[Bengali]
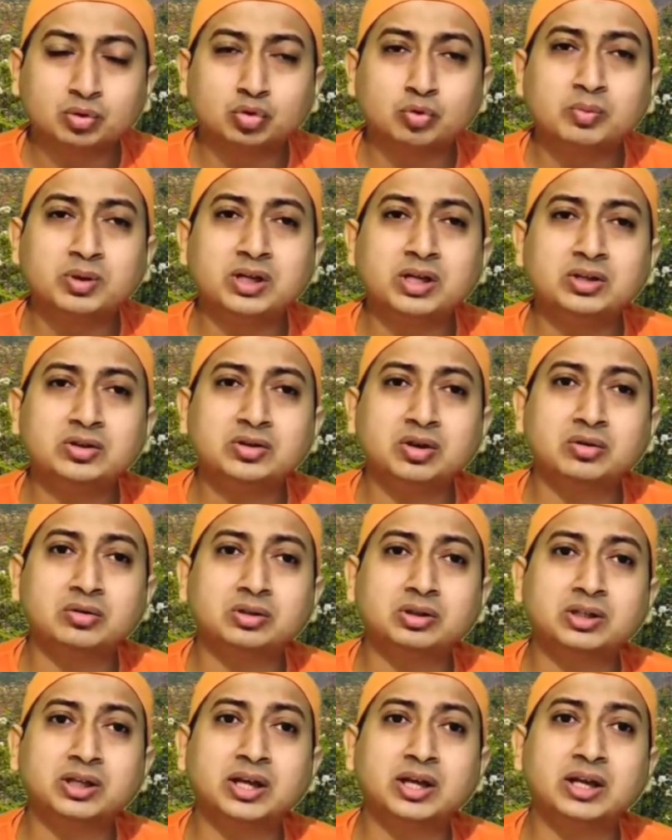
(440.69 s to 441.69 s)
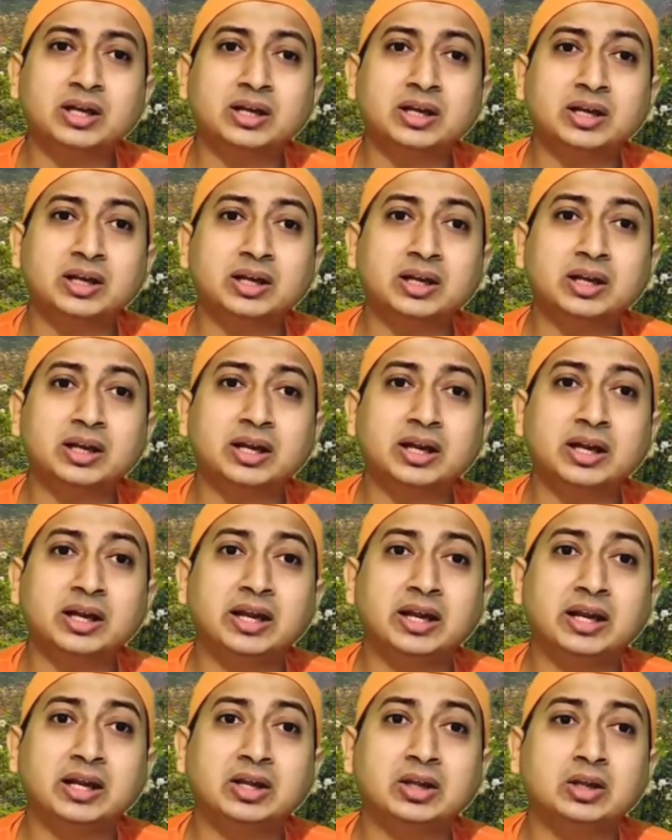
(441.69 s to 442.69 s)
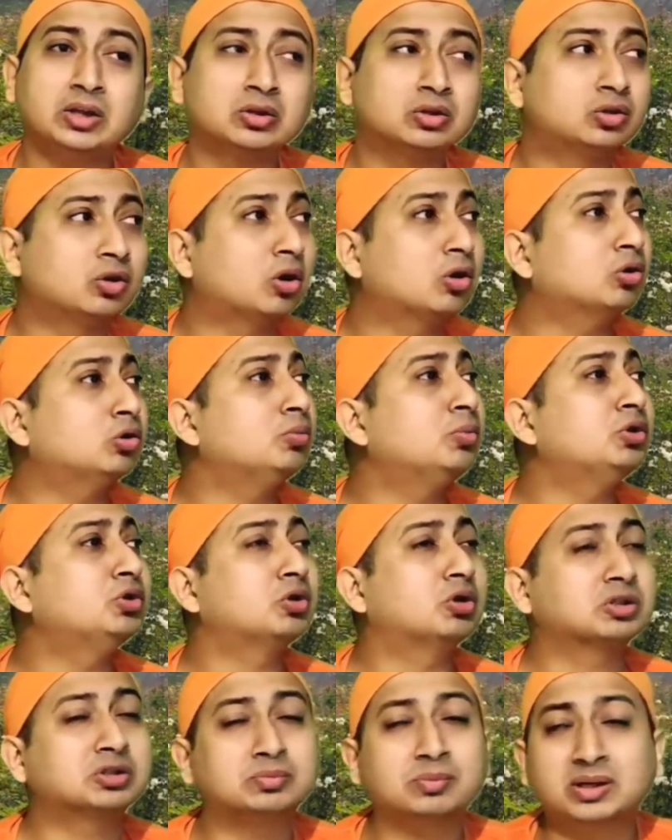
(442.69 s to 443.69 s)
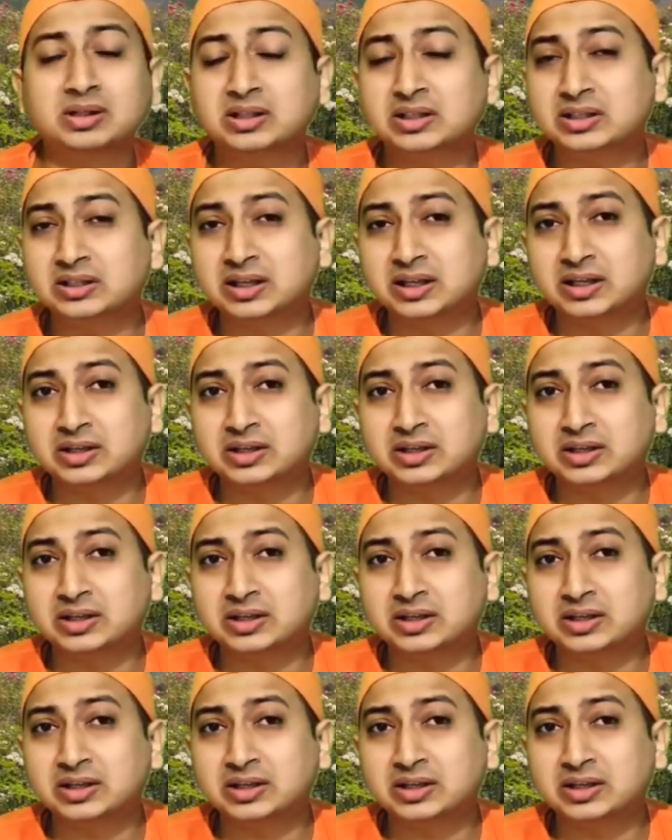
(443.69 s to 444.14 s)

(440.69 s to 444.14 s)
তুমি কি জগতের ধরো তুমি চশমা দিয়ে